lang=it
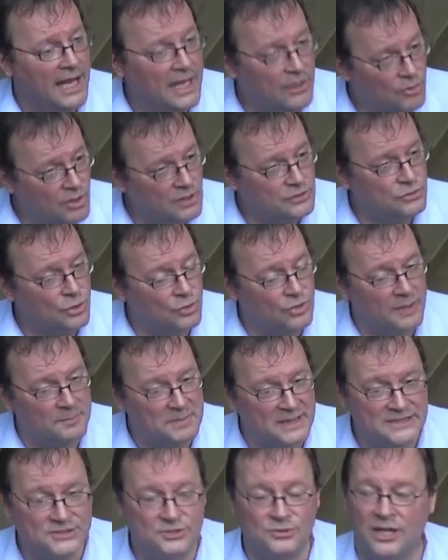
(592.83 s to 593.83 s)
e quando una
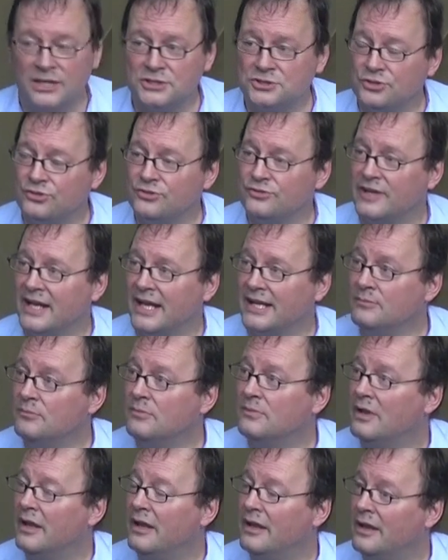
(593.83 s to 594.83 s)
persona giovane
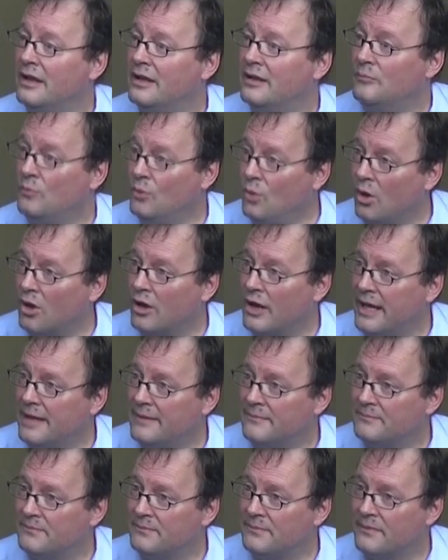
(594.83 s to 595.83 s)
eh, muore,